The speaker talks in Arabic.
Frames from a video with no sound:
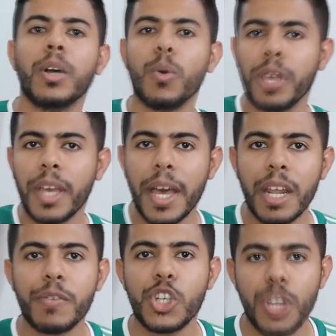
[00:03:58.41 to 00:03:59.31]
اوكي
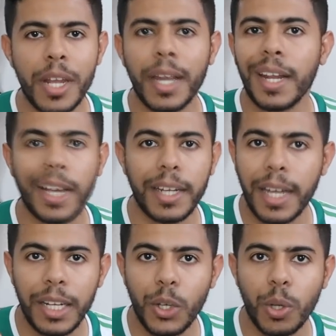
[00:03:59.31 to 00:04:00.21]
هنا في الشان
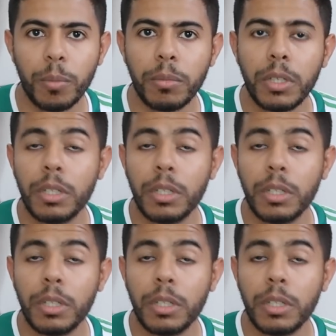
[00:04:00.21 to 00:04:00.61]
غلقنا عليكم